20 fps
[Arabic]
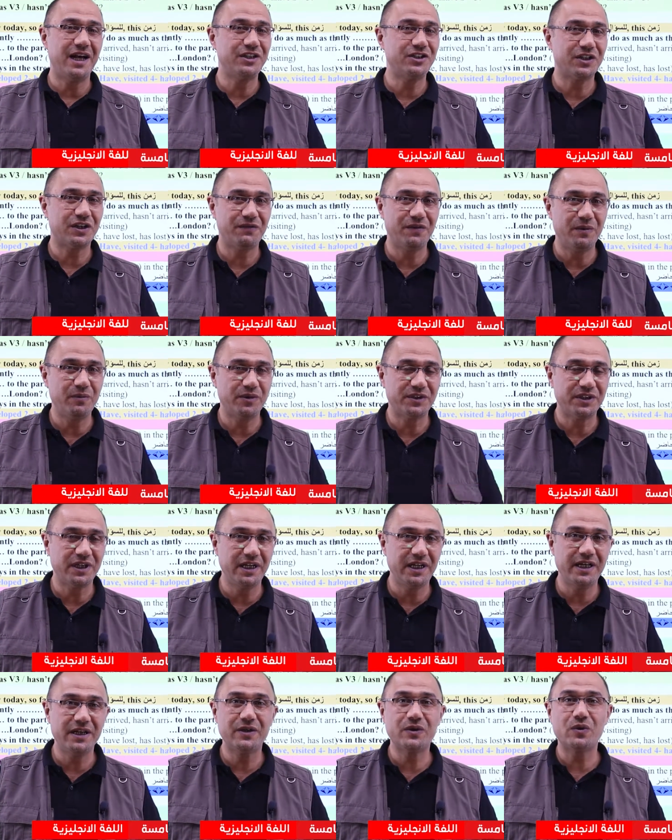أشرف
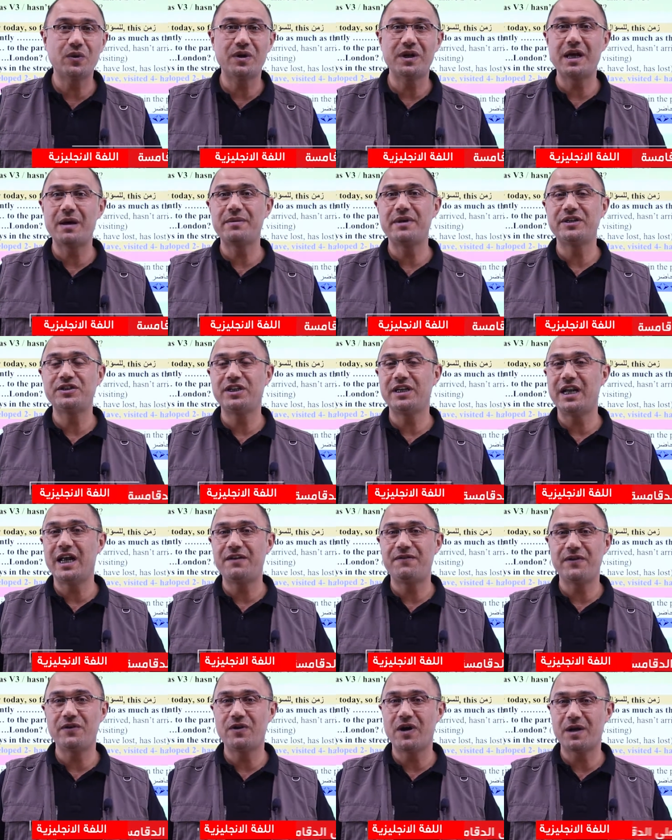المرسلين طلاب نجيل
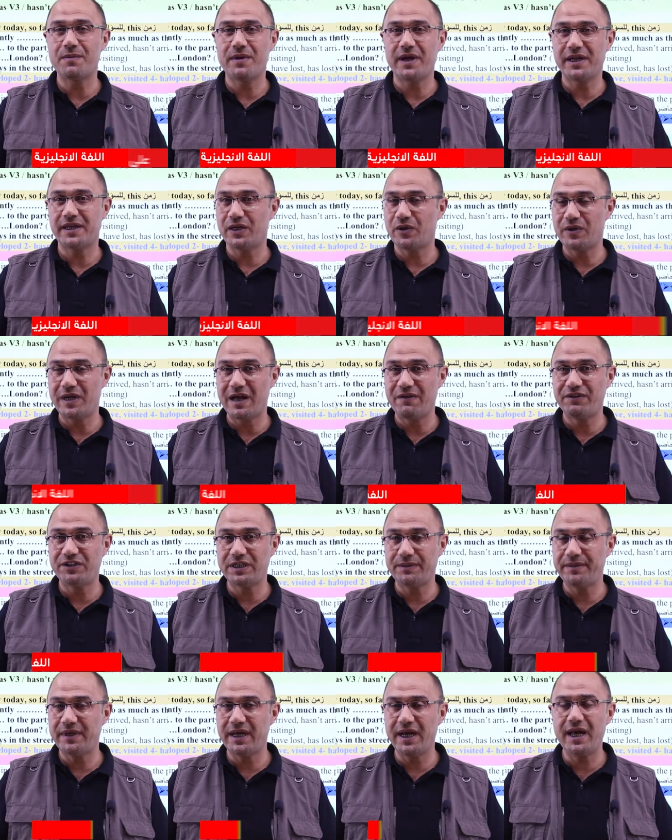2004 يعطيكم العافية
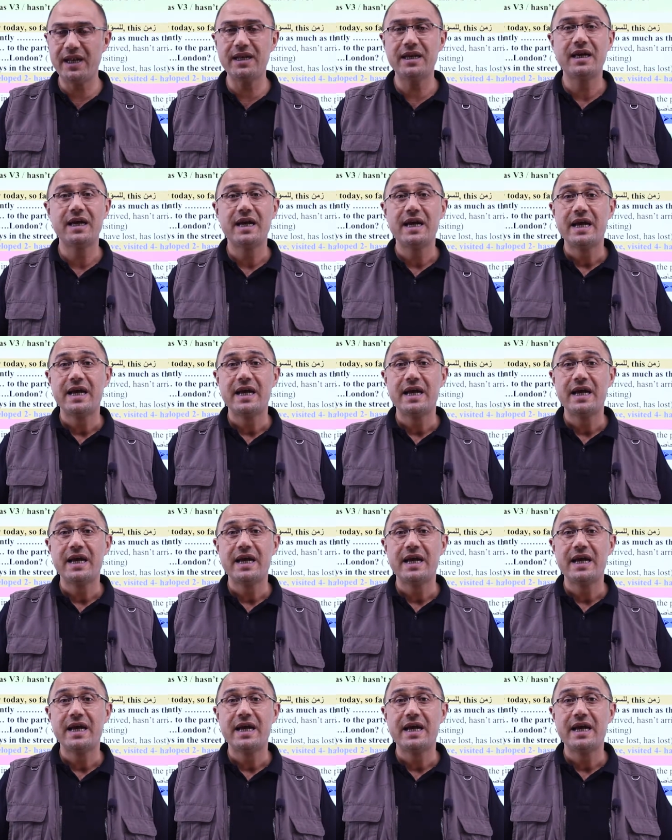جميعا